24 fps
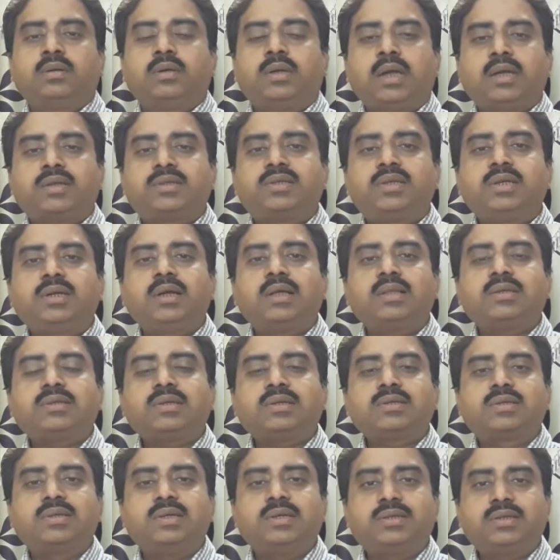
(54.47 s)
গ্যাস্ট্রিক
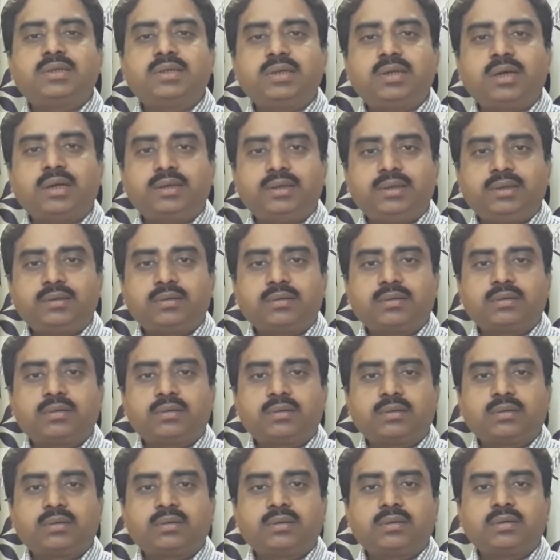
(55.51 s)
আলসার সৃষ্টিকারী
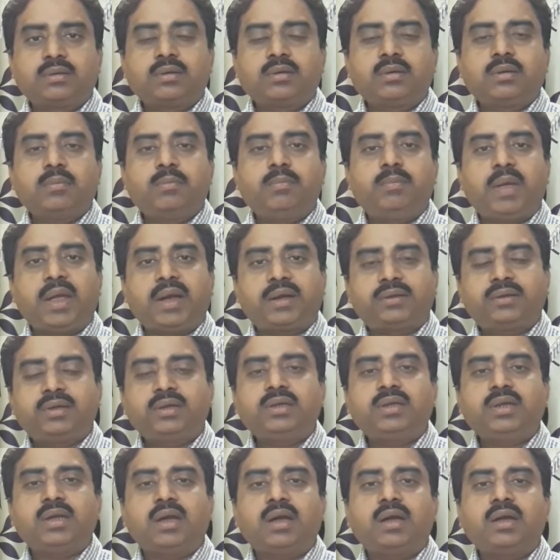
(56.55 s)

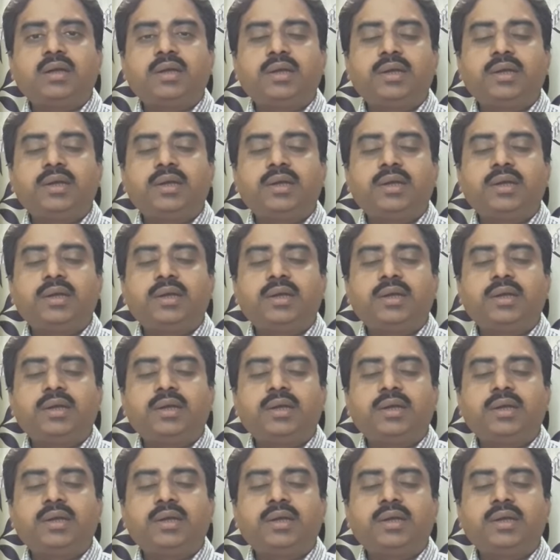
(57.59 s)
ব্যাকটেরিয়া